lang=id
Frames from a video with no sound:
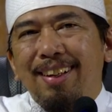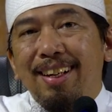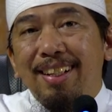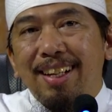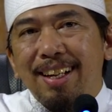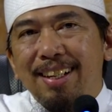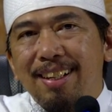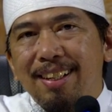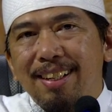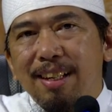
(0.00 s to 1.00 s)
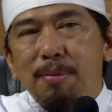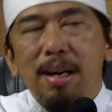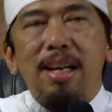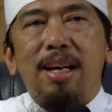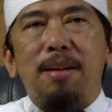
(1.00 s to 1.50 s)
Gitu kan?
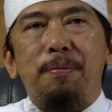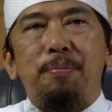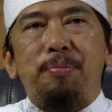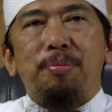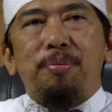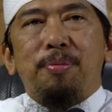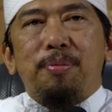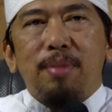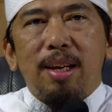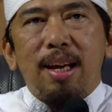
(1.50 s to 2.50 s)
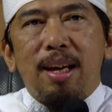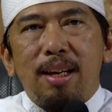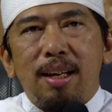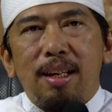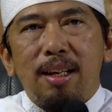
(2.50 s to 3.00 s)
Gimana? Iya,
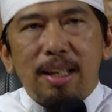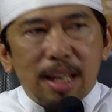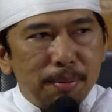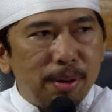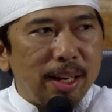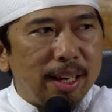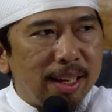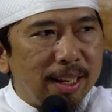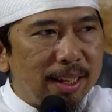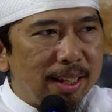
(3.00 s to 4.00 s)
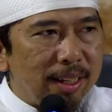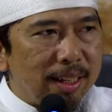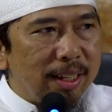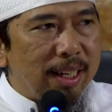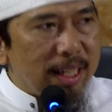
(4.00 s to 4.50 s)
ini nggak boleh.
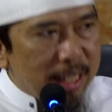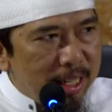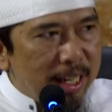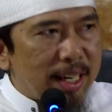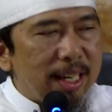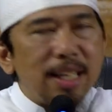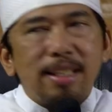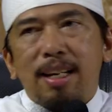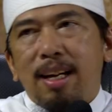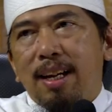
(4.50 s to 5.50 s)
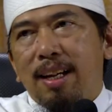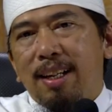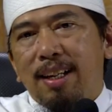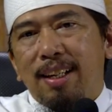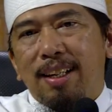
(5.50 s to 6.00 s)
Dengarkan dengarkan aja,
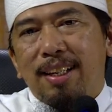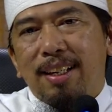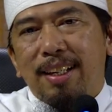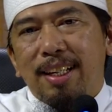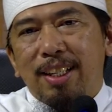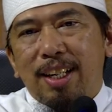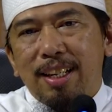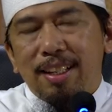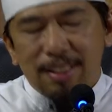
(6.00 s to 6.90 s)
gitu kan?